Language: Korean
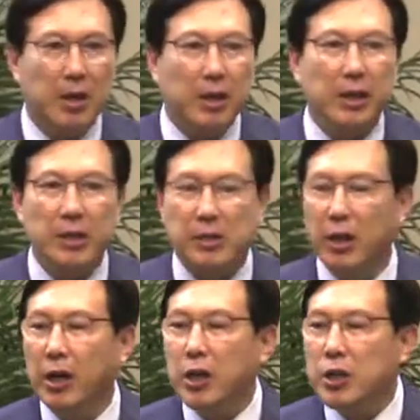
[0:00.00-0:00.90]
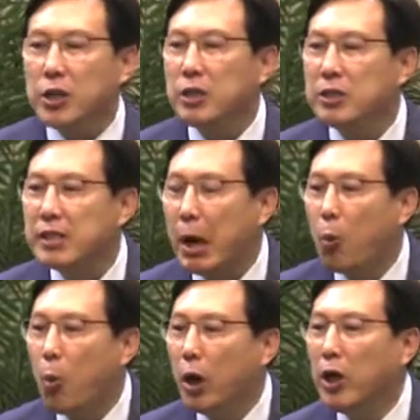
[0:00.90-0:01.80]
그래서
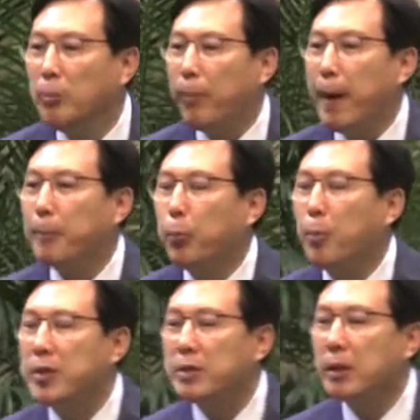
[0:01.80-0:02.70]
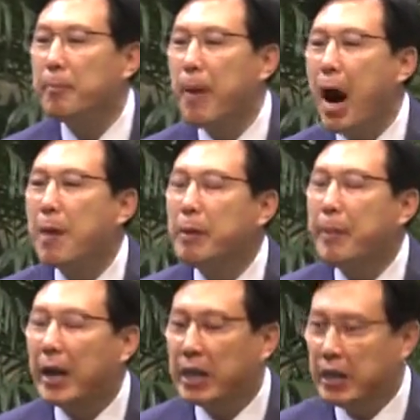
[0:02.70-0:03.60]
현상을 보면서 마음이
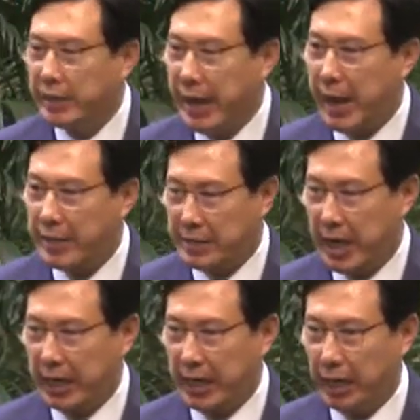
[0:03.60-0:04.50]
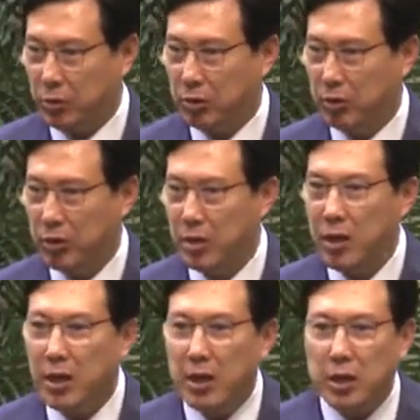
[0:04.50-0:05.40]
바뀌거나 하지 아니하고
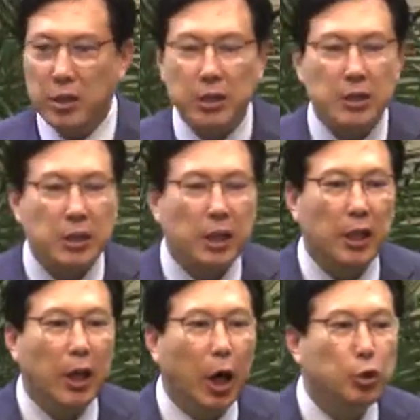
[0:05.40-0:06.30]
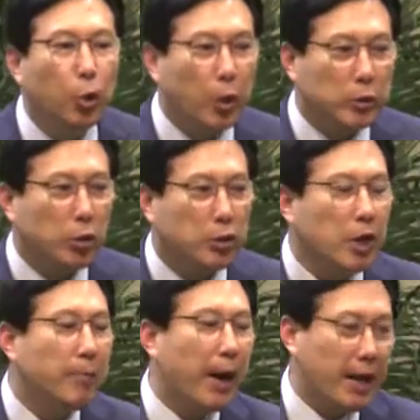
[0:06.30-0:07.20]
현실이 어두워도
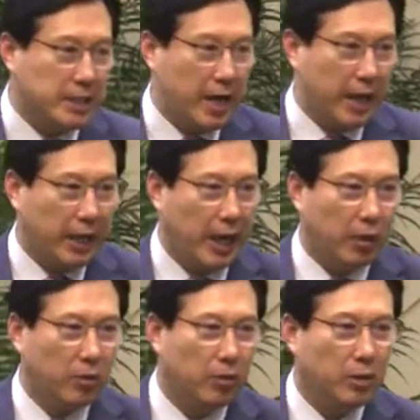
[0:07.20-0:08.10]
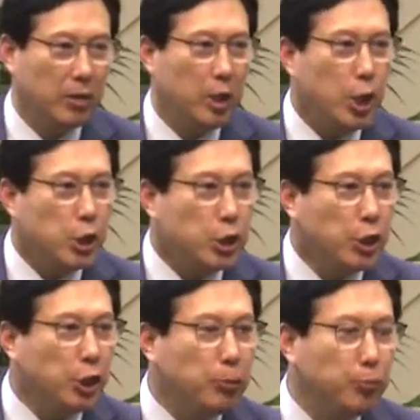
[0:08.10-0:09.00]
절망하지 아니하고
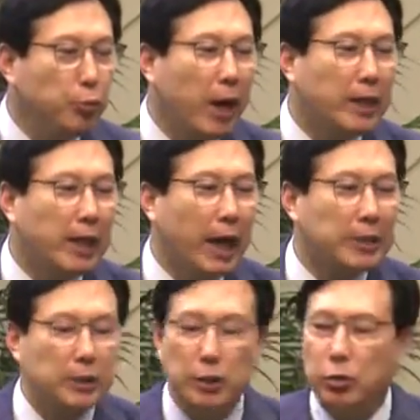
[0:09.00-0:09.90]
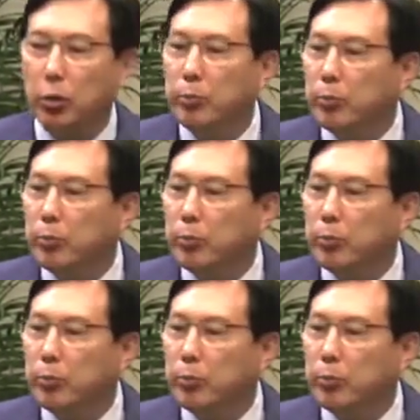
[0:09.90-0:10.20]
실현 불가능한 것으로